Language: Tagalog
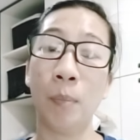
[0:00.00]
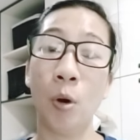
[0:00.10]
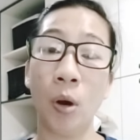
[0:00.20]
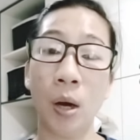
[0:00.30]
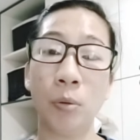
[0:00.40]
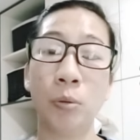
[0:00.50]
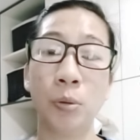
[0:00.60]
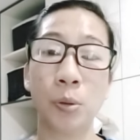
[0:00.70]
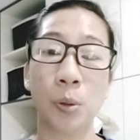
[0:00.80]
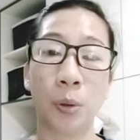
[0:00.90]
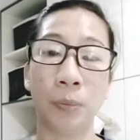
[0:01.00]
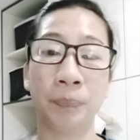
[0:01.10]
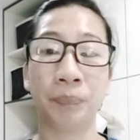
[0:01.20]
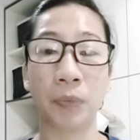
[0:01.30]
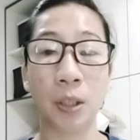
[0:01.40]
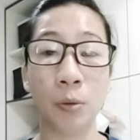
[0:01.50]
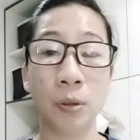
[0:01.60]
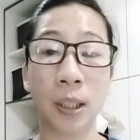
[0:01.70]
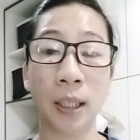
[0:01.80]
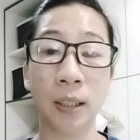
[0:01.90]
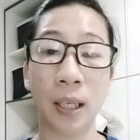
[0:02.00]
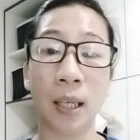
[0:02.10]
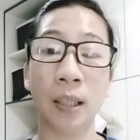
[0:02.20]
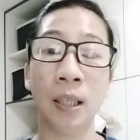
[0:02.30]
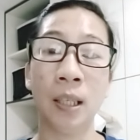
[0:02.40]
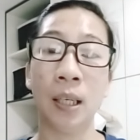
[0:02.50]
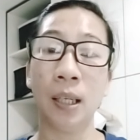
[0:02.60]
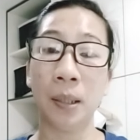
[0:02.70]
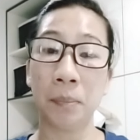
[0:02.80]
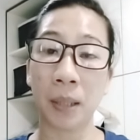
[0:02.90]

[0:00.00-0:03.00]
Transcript: ah, Moka Uhuson yung kanyang uh,